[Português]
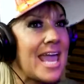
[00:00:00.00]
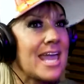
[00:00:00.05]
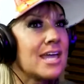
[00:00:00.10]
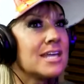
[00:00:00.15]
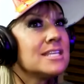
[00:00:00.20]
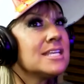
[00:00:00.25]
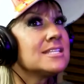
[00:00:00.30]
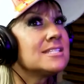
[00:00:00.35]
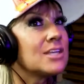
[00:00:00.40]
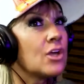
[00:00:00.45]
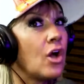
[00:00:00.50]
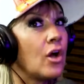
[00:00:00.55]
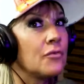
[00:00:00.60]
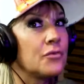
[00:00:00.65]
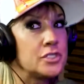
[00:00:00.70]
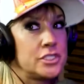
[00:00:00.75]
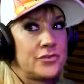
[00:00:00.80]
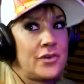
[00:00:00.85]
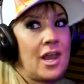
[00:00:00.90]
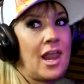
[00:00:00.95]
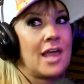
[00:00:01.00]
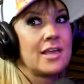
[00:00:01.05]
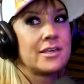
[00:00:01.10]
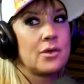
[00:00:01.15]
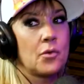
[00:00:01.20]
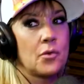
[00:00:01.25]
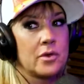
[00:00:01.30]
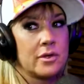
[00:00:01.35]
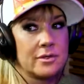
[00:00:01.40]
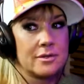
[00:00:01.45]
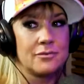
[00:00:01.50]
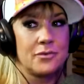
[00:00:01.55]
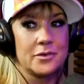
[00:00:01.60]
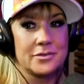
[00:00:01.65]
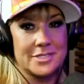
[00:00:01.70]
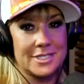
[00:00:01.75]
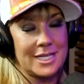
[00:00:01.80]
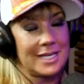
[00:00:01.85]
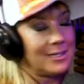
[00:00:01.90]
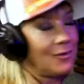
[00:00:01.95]
é. Mas... É, assim, ó, eu vou te falar que eu, eu não
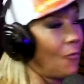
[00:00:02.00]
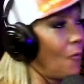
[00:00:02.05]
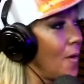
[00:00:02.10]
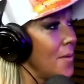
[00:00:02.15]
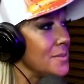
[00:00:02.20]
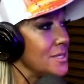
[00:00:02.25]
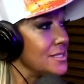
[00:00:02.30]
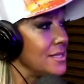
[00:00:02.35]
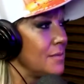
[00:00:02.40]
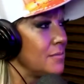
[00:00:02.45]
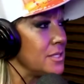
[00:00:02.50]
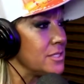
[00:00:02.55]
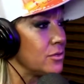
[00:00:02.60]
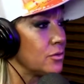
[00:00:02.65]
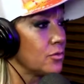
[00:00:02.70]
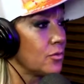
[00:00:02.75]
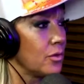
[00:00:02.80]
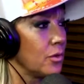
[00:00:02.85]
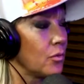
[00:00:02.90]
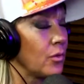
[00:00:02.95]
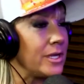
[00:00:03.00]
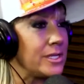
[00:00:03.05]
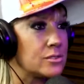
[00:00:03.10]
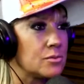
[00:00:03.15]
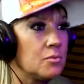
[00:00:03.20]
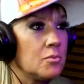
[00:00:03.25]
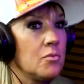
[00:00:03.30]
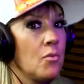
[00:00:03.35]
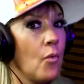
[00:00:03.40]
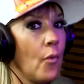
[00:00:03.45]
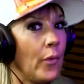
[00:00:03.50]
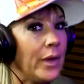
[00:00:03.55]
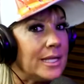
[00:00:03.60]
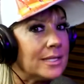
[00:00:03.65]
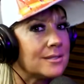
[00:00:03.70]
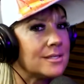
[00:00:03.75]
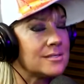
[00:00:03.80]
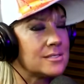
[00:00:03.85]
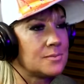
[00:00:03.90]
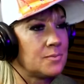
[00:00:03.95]
vou citar nomes, né? Mas eu, eu conheço
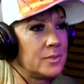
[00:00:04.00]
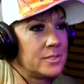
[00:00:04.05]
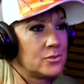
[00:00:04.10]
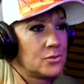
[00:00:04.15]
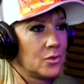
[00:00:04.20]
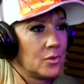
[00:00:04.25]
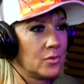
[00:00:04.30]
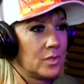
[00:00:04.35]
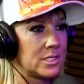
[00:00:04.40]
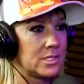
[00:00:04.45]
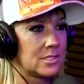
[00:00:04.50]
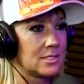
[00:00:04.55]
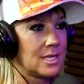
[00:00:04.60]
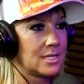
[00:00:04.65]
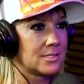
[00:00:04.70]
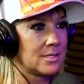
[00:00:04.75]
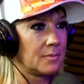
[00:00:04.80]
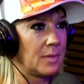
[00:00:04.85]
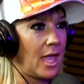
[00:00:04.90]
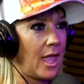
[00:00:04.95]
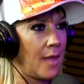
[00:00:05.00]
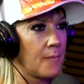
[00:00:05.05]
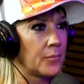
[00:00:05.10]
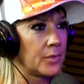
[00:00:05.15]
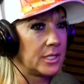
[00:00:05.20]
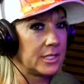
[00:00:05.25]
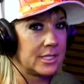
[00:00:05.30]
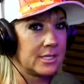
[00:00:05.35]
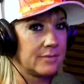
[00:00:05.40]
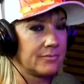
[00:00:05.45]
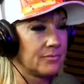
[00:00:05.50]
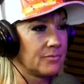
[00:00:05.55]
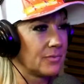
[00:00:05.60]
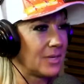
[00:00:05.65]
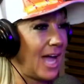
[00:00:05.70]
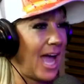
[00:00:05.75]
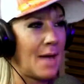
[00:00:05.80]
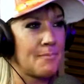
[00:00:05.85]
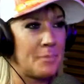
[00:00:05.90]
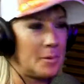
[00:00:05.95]
muitas pessoas dessa minha época que
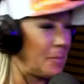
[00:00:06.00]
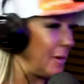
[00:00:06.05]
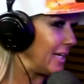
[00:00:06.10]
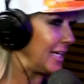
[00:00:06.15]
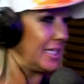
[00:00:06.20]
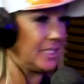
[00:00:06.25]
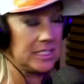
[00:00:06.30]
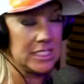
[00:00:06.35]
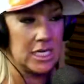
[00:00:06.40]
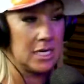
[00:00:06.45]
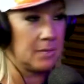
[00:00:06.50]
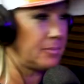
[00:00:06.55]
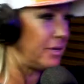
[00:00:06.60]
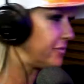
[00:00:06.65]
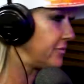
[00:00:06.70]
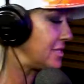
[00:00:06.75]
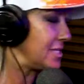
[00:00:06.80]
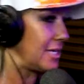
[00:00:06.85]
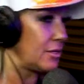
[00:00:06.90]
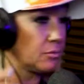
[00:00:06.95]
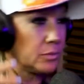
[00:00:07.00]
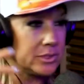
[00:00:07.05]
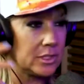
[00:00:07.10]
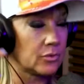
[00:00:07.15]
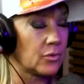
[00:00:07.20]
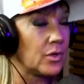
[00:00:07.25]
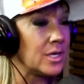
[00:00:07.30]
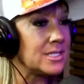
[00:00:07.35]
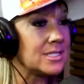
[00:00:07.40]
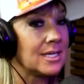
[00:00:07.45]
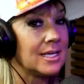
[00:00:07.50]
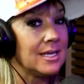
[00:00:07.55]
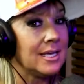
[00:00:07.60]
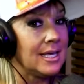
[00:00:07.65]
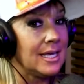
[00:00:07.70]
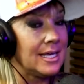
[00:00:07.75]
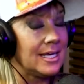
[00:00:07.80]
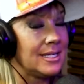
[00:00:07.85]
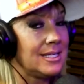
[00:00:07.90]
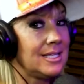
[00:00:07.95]
capa pra caramba, fizeram muita coisa
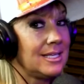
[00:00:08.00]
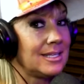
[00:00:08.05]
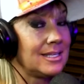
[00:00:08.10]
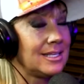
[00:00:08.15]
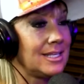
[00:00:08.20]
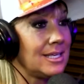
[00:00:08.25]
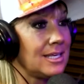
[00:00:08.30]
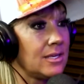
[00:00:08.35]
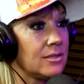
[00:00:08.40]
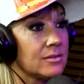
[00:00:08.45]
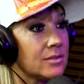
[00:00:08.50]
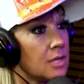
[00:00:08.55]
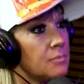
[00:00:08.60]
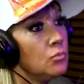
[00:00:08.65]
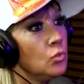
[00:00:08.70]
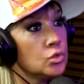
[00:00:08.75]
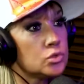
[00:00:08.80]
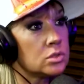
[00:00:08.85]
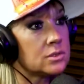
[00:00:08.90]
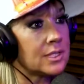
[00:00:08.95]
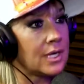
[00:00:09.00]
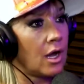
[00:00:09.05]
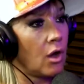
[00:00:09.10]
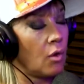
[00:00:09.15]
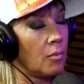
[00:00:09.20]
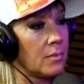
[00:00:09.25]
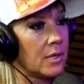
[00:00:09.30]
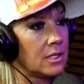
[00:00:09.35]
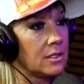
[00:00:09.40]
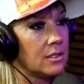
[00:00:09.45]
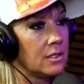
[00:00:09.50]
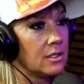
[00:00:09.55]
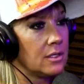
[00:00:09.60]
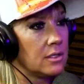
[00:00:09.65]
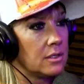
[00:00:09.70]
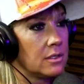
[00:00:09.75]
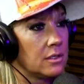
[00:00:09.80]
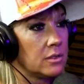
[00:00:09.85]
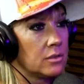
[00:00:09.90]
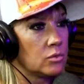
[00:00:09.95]
e que tem muito trauma.
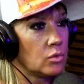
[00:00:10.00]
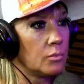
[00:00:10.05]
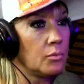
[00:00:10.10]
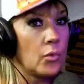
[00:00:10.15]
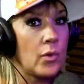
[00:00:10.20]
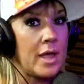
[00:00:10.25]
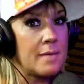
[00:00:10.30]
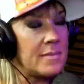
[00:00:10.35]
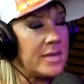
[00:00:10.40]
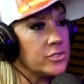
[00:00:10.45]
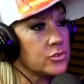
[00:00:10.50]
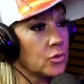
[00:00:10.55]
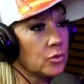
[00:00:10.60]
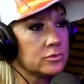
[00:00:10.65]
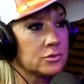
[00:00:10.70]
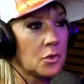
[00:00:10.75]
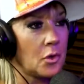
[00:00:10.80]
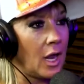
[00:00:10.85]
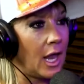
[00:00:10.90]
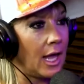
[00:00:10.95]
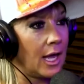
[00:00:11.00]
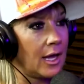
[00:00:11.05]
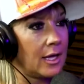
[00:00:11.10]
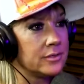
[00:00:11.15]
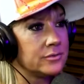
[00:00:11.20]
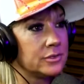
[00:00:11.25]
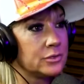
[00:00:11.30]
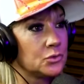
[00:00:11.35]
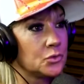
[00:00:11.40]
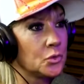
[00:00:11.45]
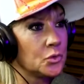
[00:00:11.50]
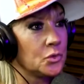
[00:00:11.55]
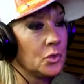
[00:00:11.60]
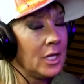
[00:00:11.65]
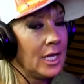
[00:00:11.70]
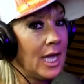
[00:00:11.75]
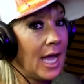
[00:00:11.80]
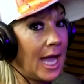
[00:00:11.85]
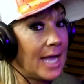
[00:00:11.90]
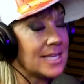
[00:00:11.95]
Toma um remédio controlado e
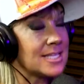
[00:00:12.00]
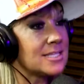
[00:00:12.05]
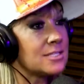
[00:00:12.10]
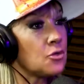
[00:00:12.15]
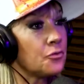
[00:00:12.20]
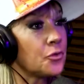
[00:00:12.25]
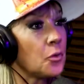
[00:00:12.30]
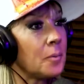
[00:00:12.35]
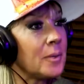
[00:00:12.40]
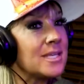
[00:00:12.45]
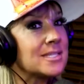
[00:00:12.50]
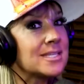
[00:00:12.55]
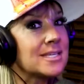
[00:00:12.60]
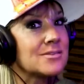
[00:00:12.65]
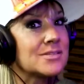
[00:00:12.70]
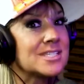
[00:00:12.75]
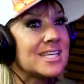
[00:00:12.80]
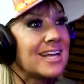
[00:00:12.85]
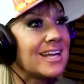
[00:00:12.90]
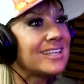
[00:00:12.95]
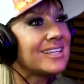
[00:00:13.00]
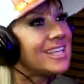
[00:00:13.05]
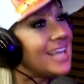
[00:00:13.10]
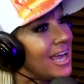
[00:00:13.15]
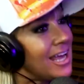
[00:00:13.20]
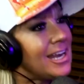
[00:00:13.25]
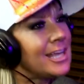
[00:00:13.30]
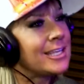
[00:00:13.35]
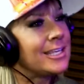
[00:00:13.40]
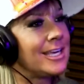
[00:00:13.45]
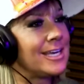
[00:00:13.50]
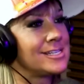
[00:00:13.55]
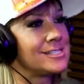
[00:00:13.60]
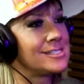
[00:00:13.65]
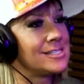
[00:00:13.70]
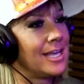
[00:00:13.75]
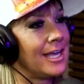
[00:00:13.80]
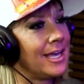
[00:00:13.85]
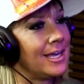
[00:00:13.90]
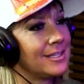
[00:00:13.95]
tudo. Aí às vezes eu fico pensando, será que ela que é a
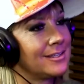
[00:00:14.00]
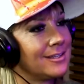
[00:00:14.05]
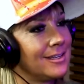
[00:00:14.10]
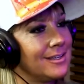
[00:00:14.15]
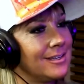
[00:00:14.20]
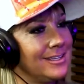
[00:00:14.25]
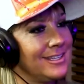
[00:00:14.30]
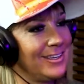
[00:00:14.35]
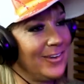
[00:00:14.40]
certa